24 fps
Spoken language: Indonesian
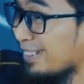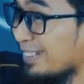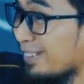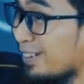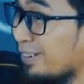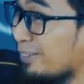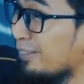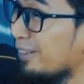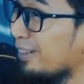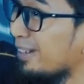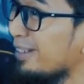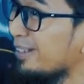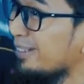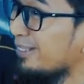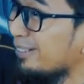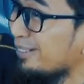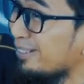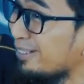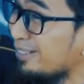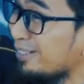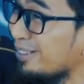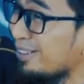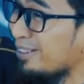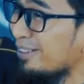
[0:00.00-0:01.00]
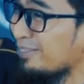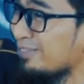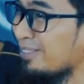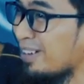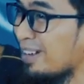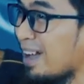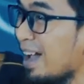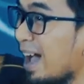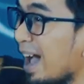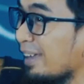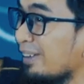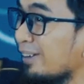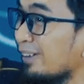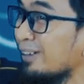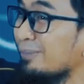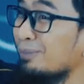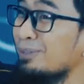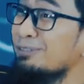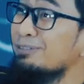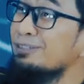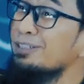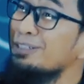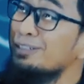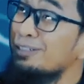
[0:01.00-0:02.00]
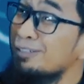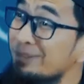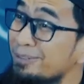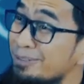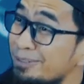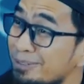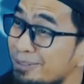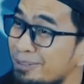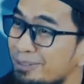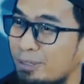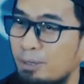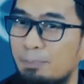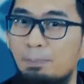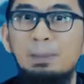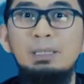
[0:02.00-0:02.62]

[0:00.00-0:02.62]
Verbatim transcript: Assalamualaikum, ayo ke masjid yuk.